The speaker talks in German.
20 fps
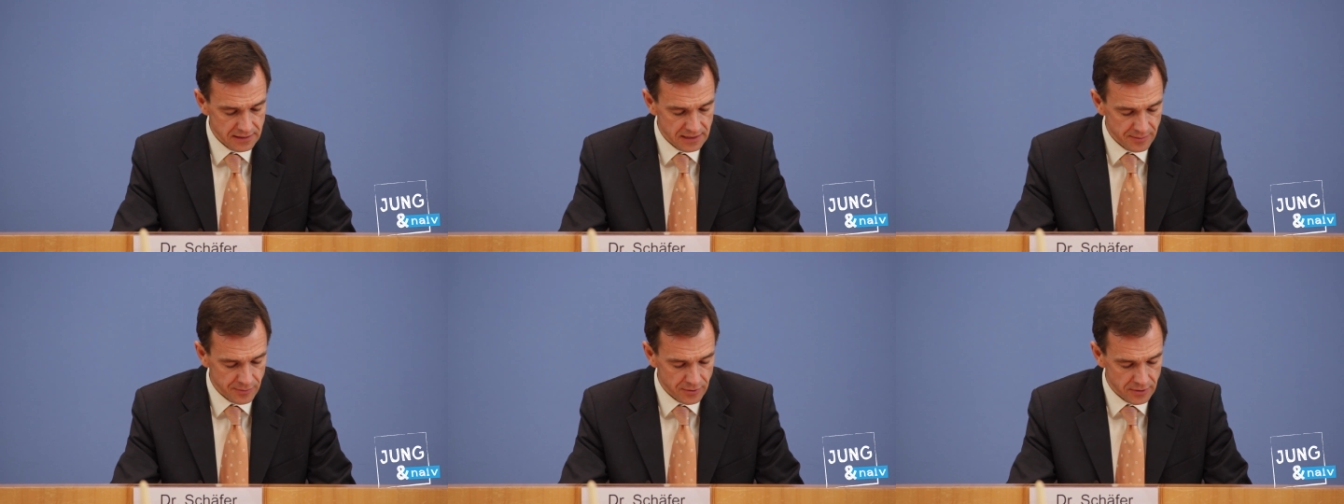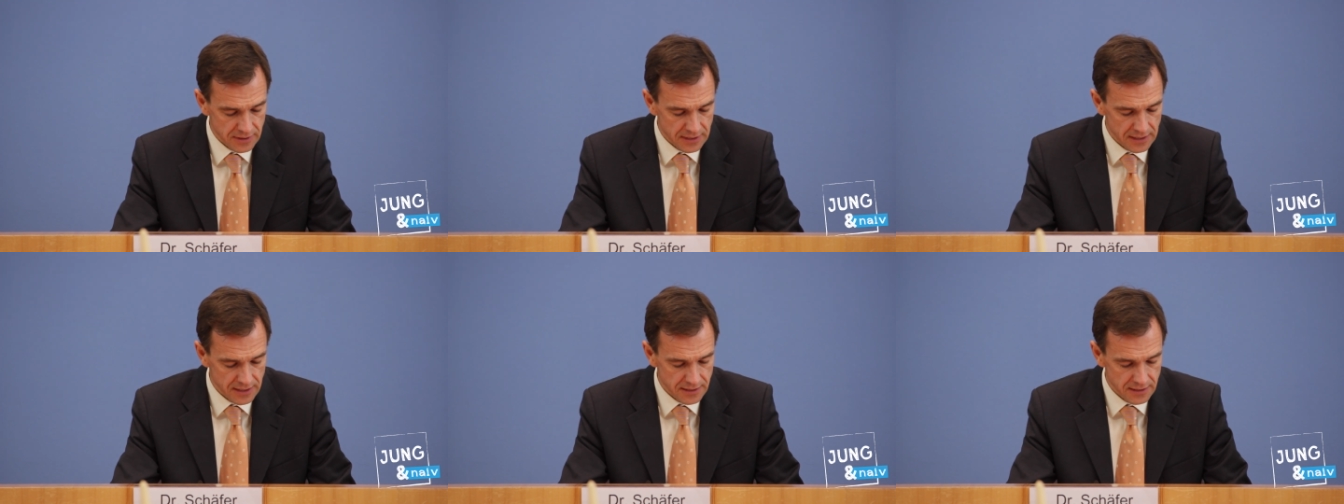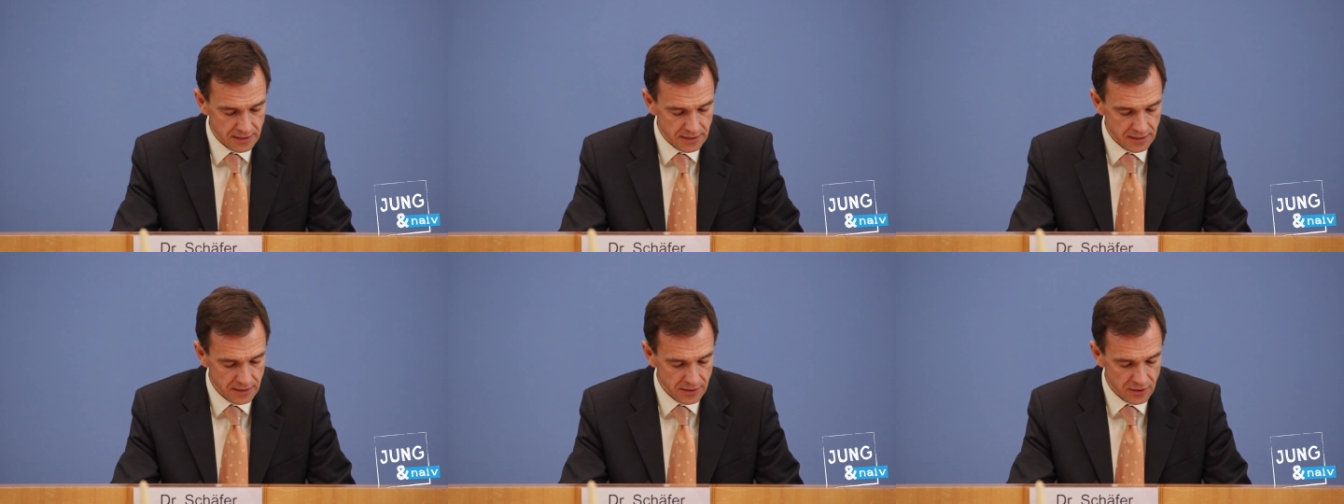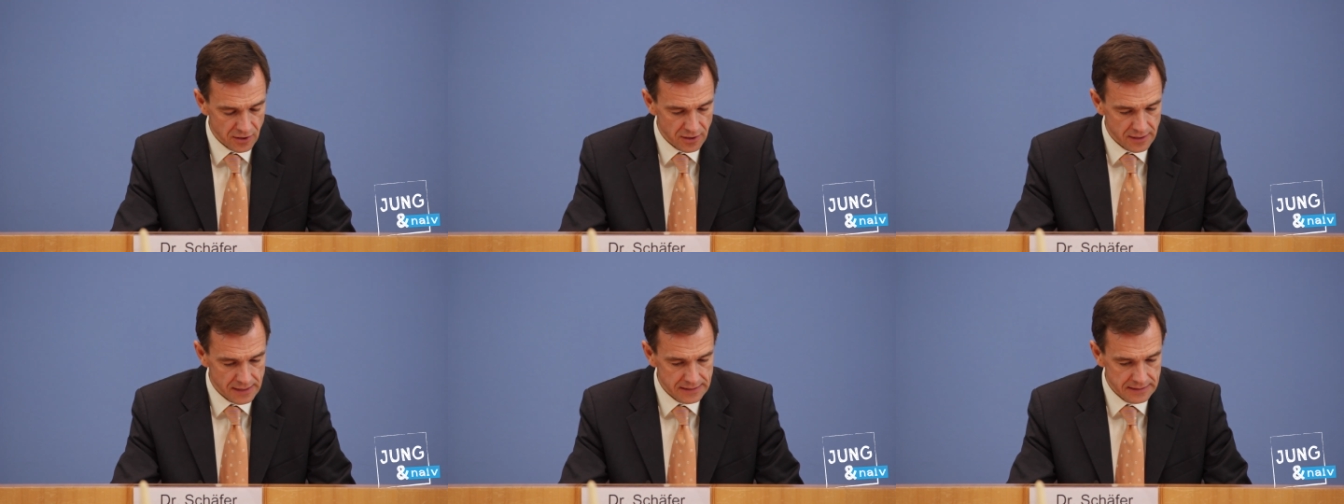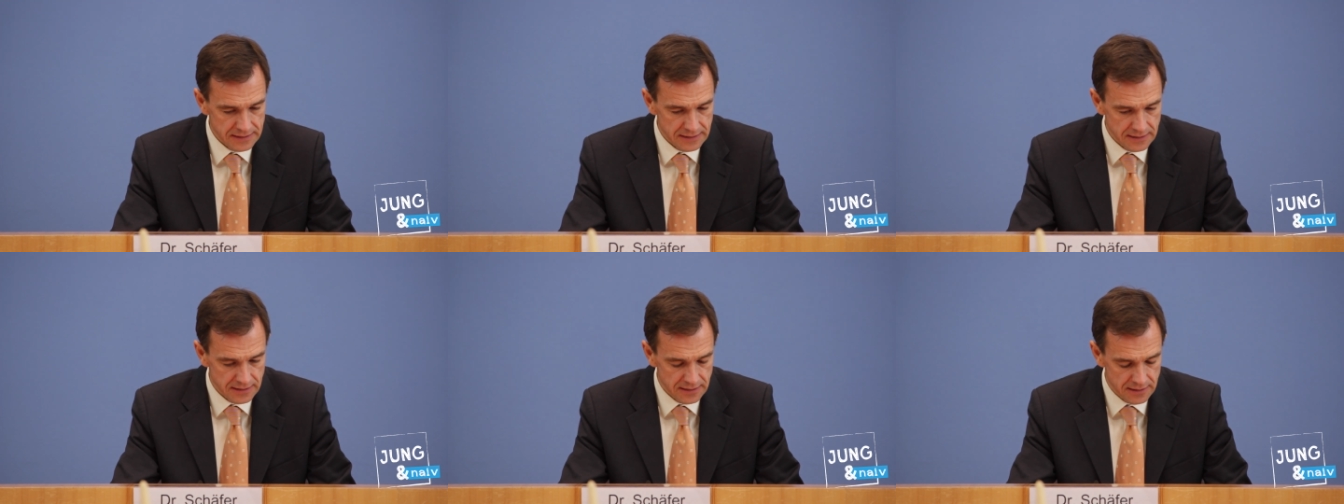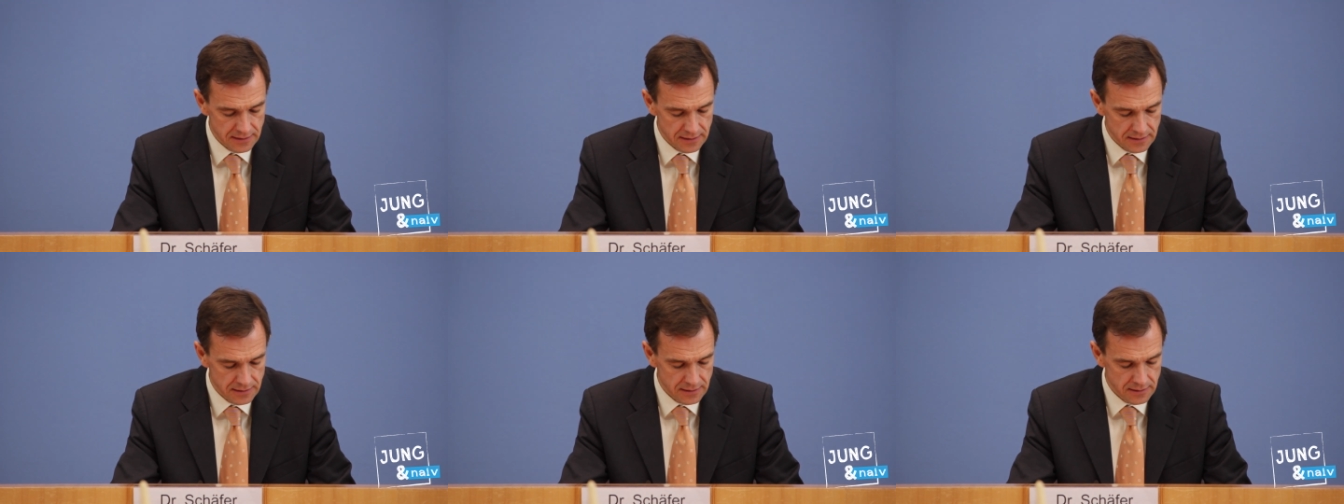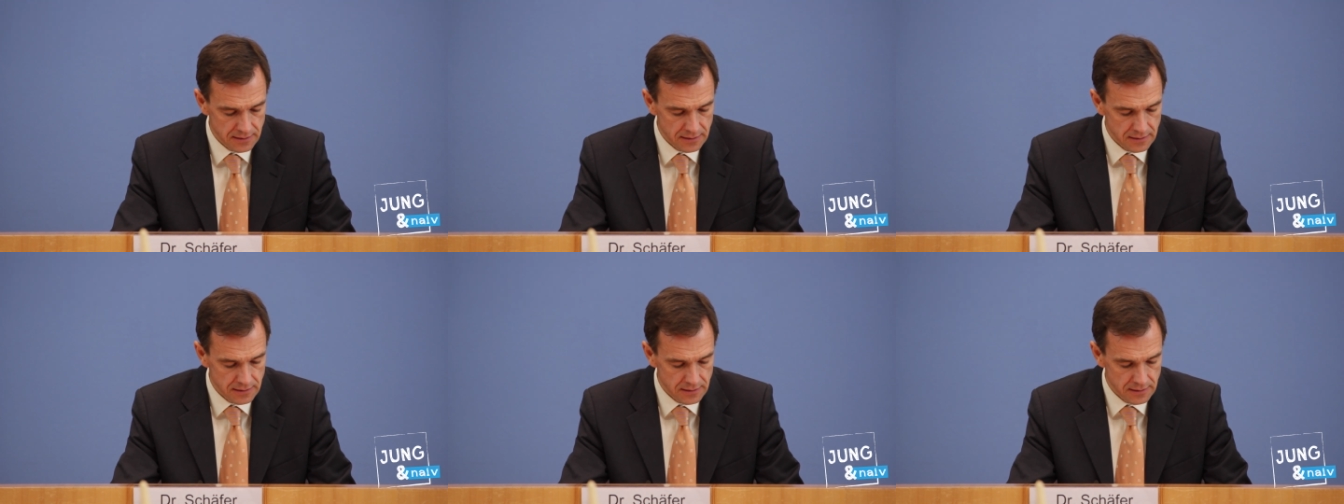Ich habe auch gerade hier nochmal die,
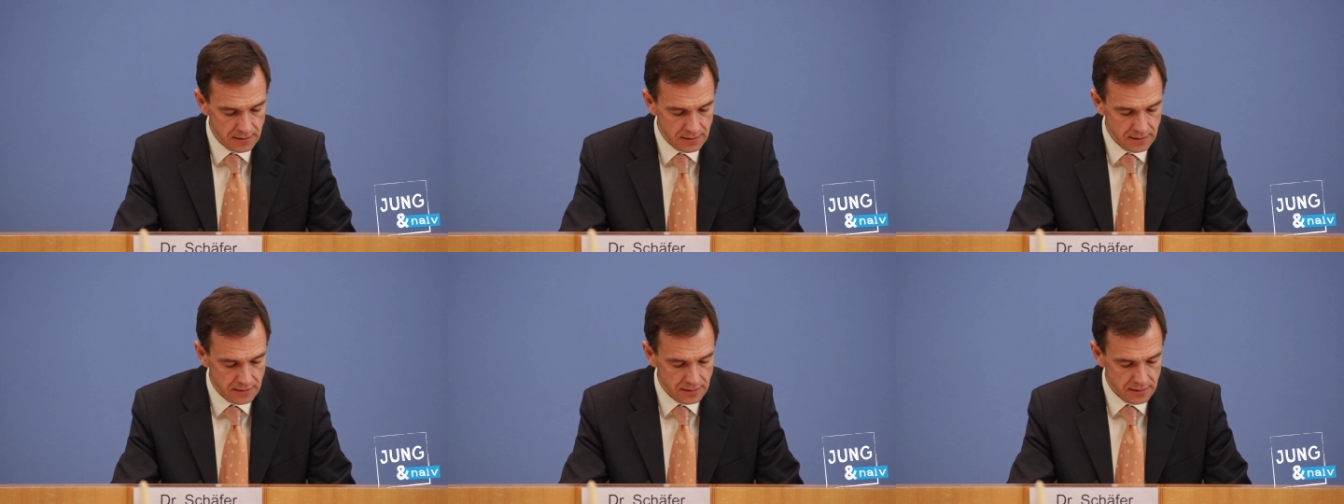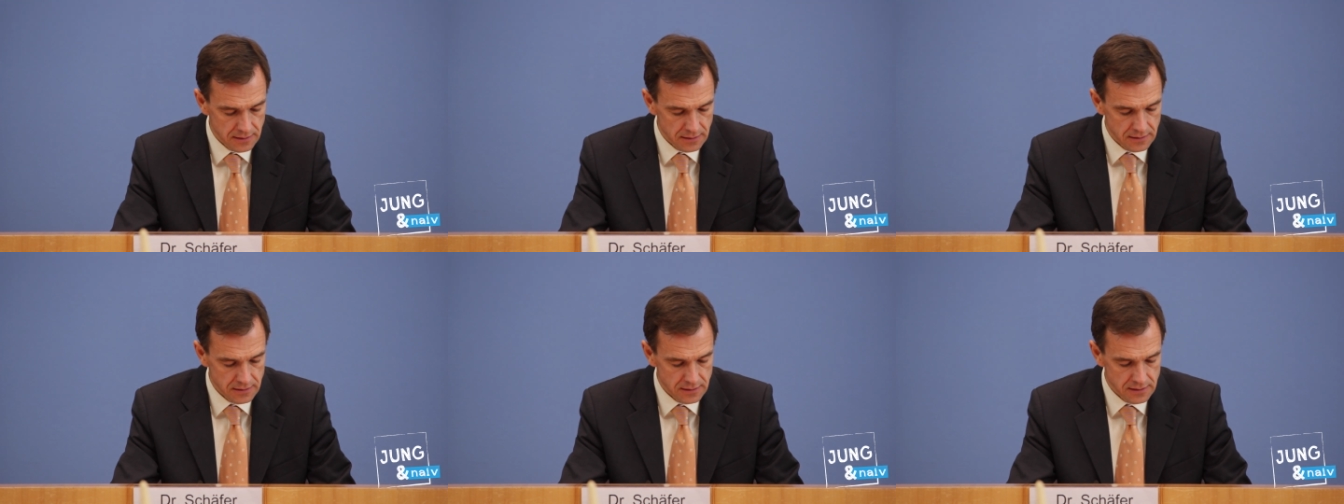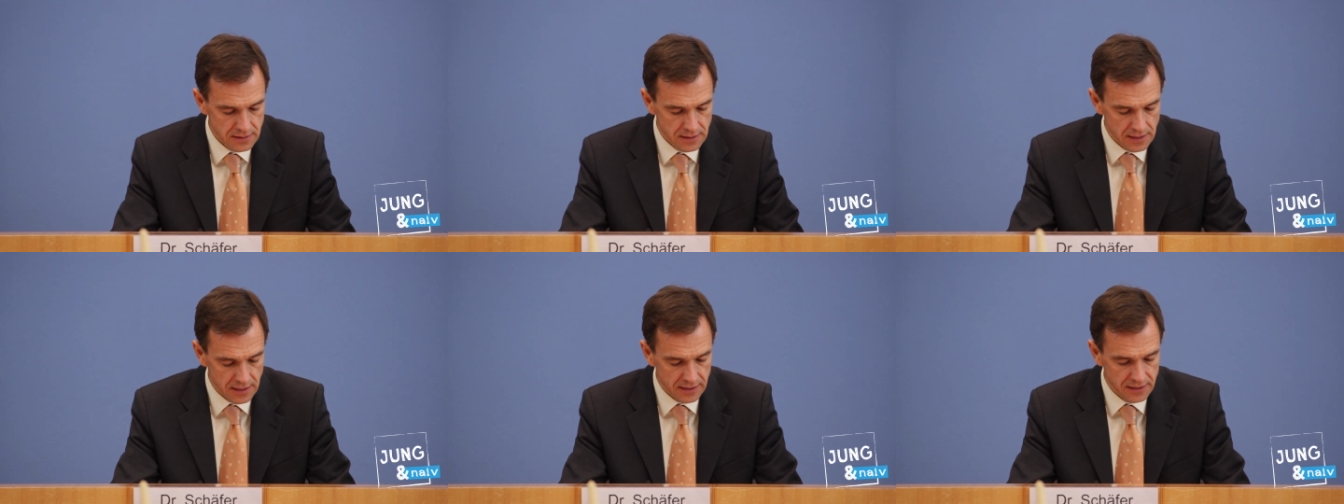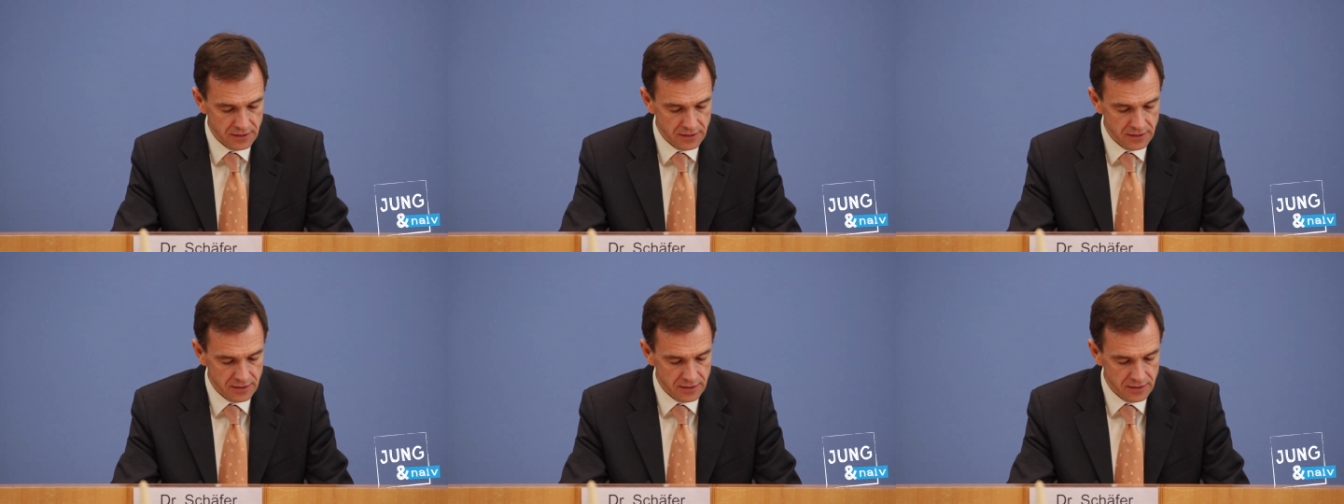die